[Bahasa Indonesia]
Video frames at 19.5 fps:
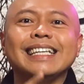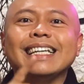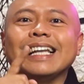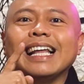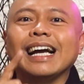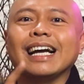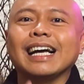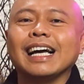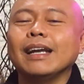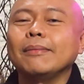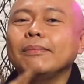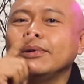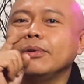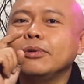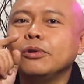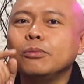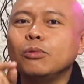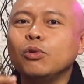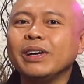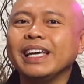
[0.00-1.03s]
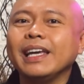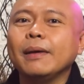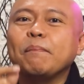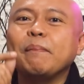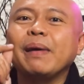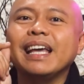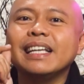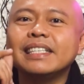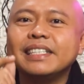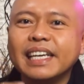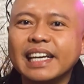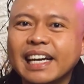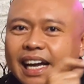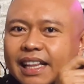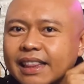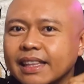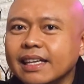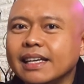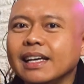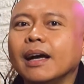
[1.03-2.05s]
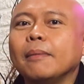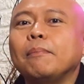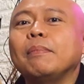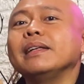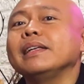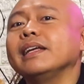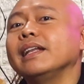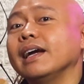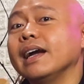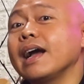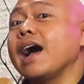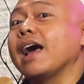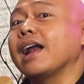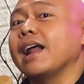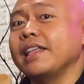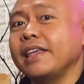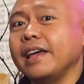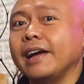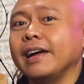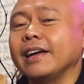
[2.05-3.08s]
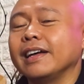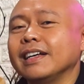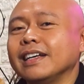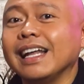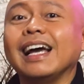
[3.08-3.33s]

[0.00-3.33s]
silakan menghubungi PJK3 penyelenggaranya.